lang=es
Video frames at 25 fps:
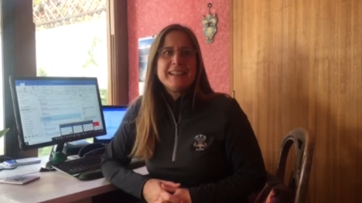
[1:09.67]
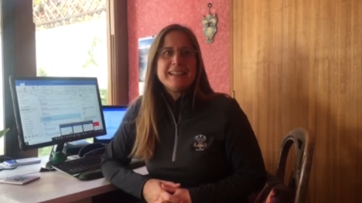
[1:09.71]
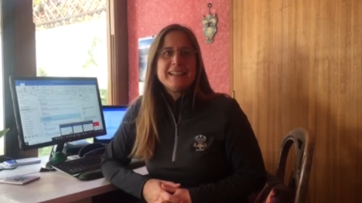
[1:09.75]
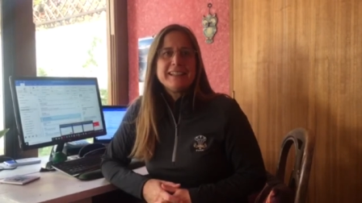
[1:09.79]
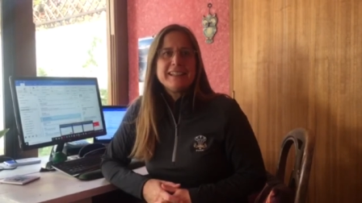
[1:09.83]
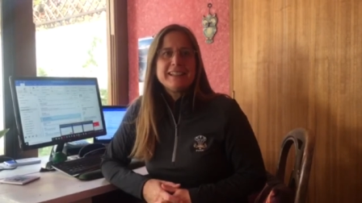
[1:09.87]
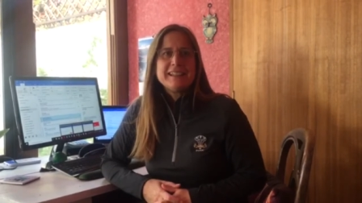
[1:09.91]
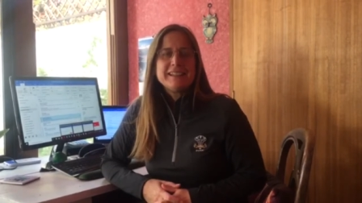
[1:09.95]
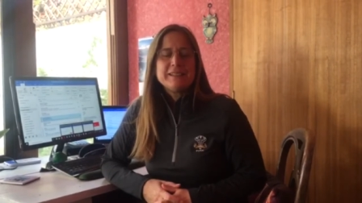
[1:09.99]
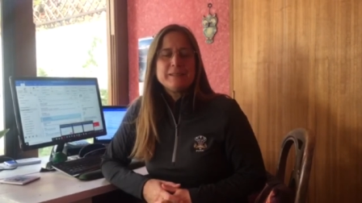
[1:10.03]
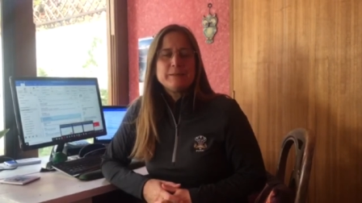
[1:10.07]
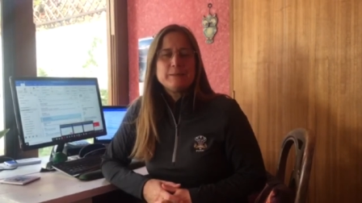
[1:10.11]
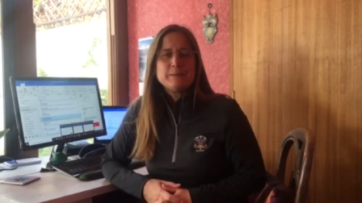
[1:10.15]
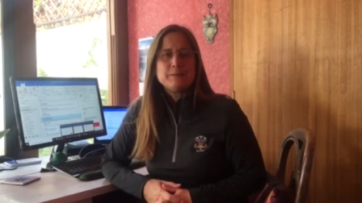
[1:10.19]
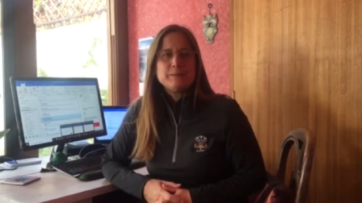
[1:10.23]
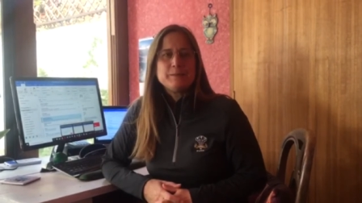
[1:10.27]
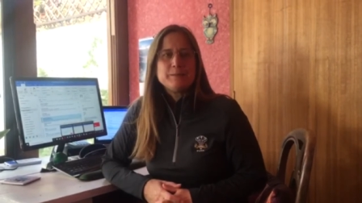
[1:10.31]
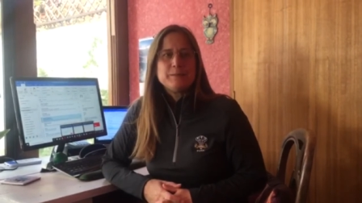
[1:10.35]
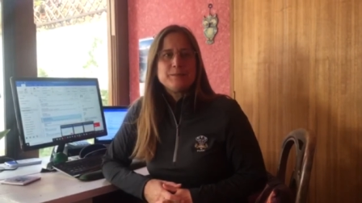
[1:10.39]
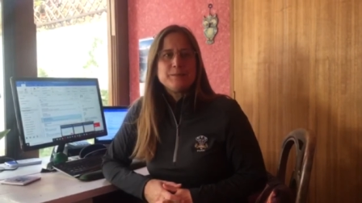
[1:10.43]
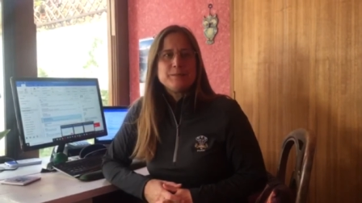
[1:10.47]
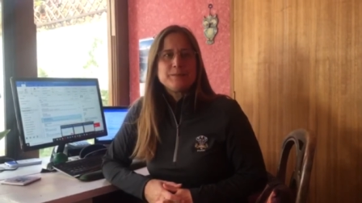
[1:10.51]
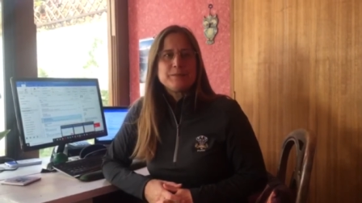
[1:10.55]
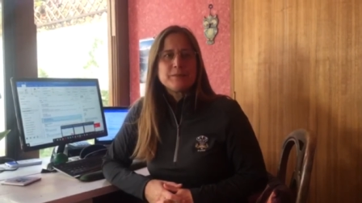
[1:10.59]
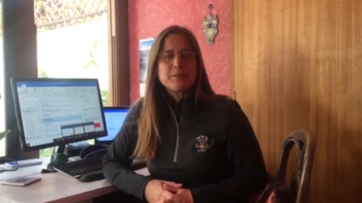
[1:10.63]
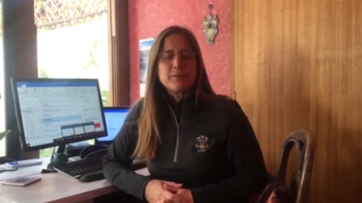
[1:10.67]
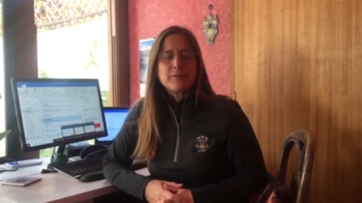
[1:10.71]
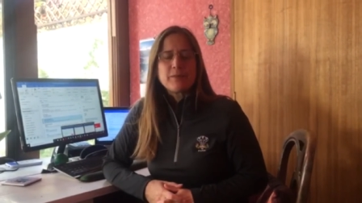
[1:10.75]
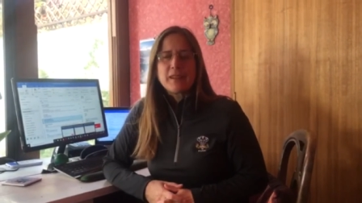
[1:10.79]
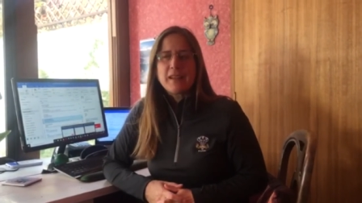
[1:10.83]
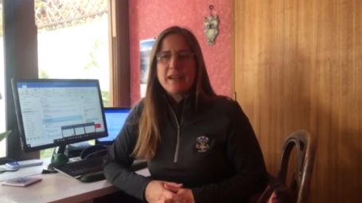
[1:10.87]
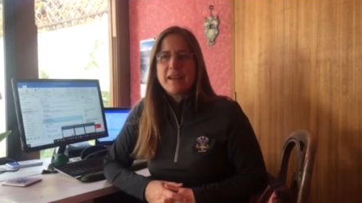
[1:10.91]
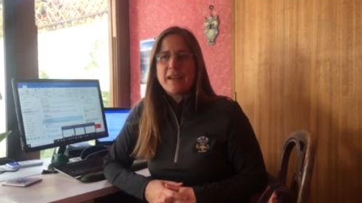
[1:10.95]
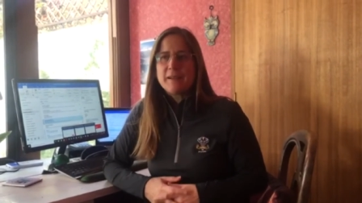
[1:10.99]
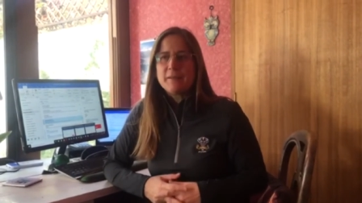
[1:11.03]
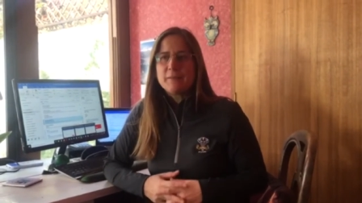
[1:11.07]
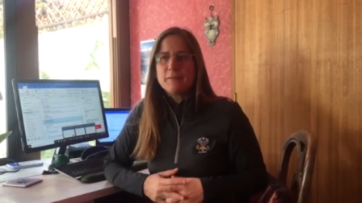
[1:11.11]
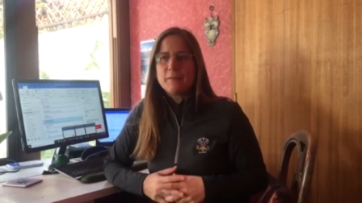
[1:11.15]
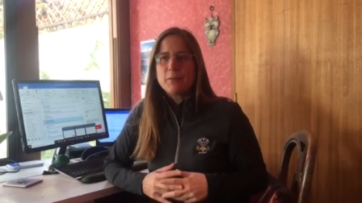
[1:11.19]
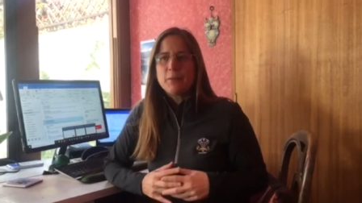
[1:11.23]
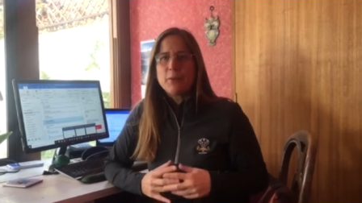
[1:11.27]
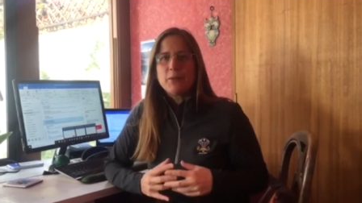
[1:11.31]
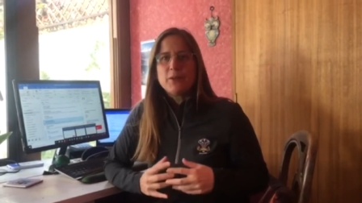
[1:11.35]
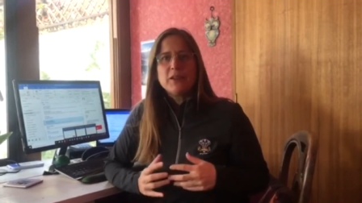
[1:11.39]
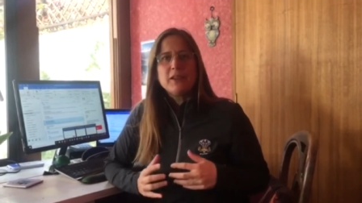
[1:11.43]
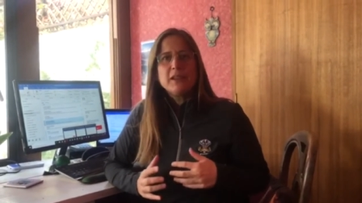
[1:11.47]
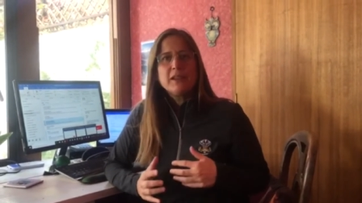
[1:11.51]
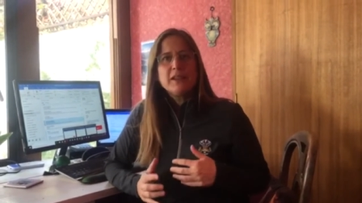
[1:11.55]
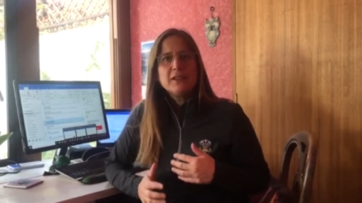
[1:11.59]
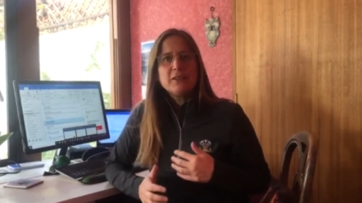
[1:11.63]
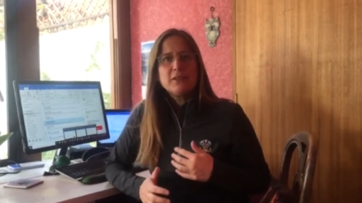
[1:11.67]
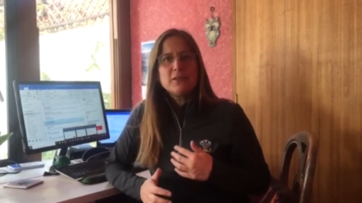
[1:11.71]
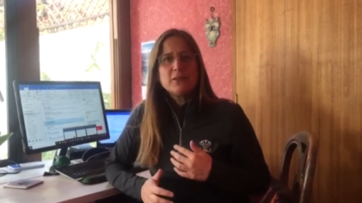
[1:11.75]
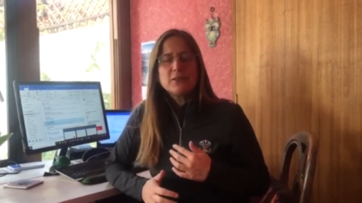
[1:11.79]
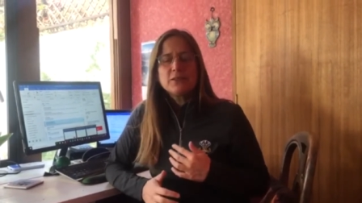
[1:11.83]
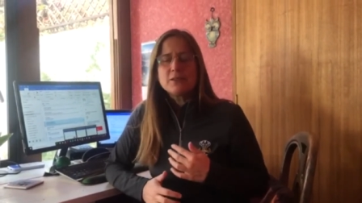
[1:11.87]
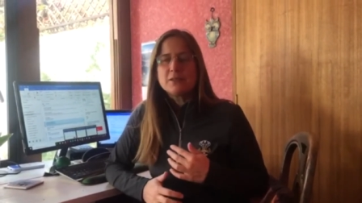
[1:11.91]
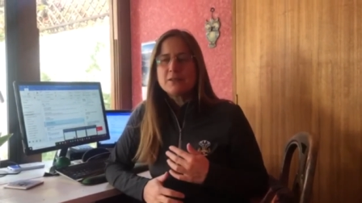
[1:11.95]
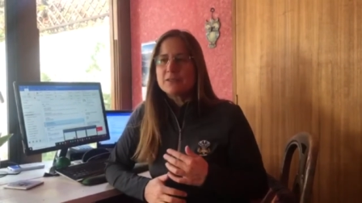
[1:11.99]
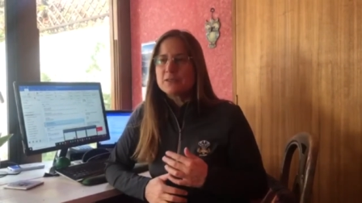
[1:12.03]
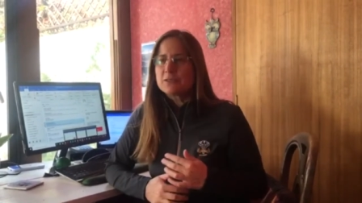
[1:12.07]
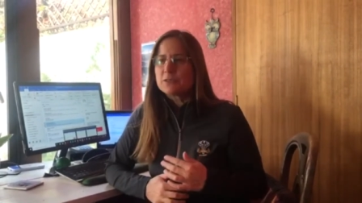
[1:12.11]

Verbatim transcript: Em, han podido